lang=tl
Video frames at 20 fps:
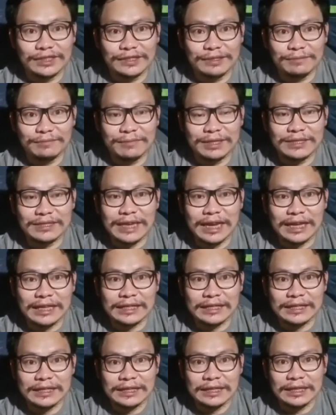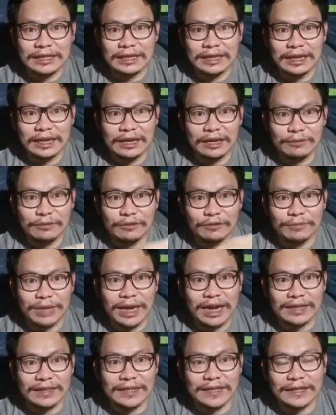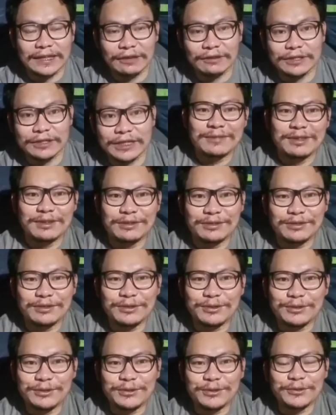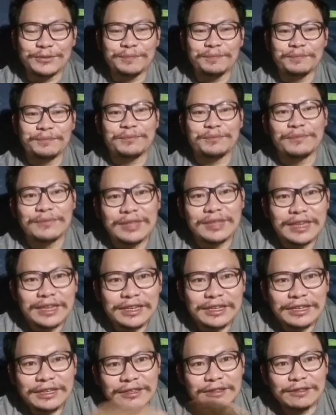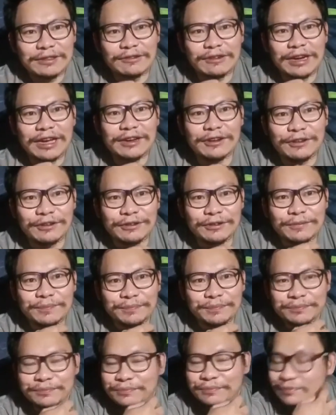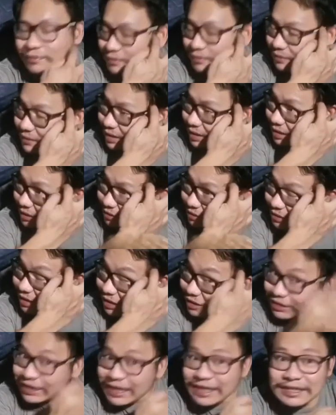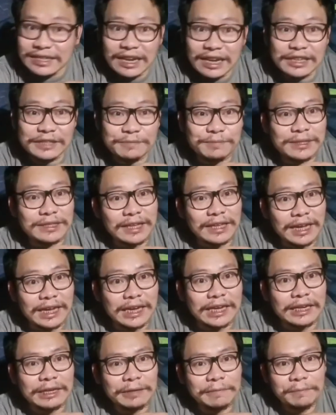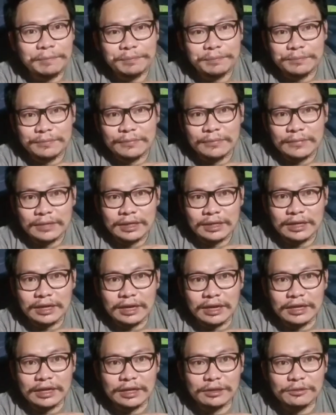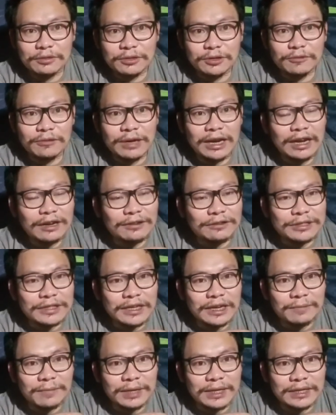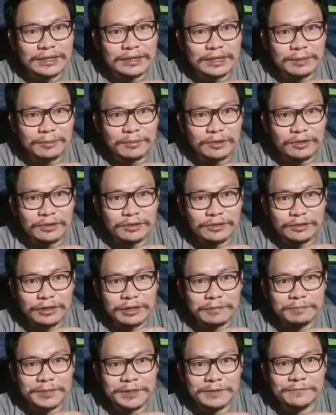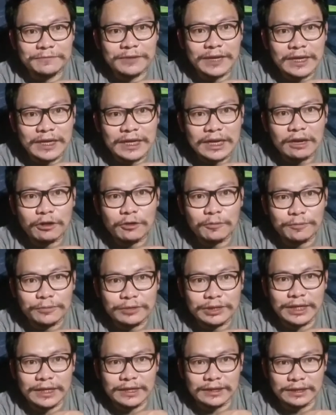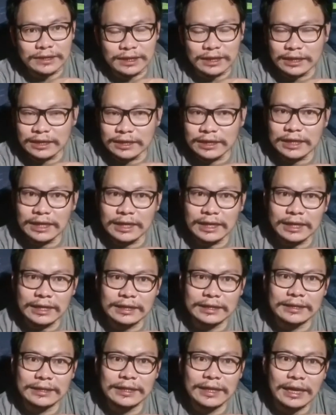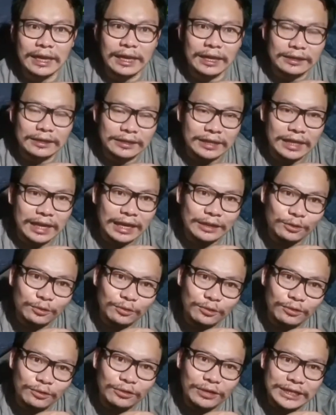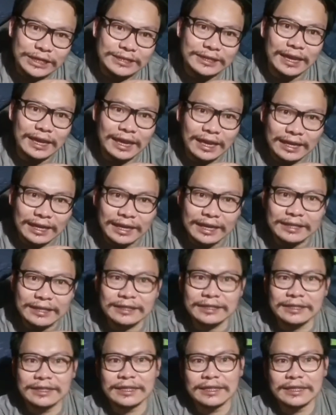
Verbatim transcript: minsan, umaattend ako sa L. So, nung ano, nung ako'y nasa hospital, uh, natutuwa ako sa kabaitan mo. You have been very accommodating and nakaka- nakatulong ka sa akin